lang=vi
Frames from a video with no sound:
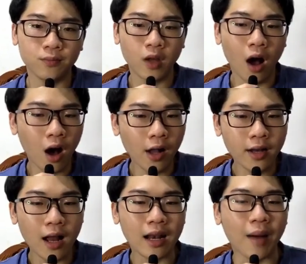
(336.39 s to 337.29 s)
Hơn
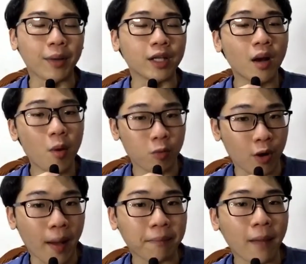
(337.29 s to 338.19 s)
á, là mình có một người
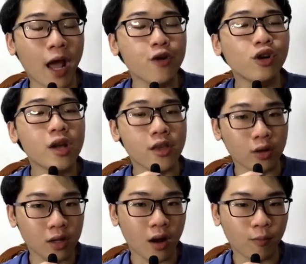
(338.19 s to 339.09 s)
bạn, bạn ấy rất là giỏi
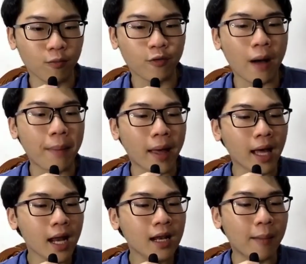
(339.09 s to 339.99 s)
tin học và bạn
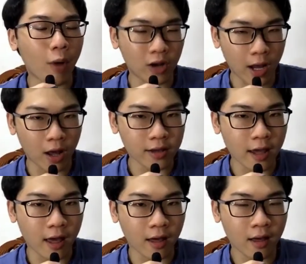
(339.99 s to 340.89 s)
ấy đang làm online ở nhà.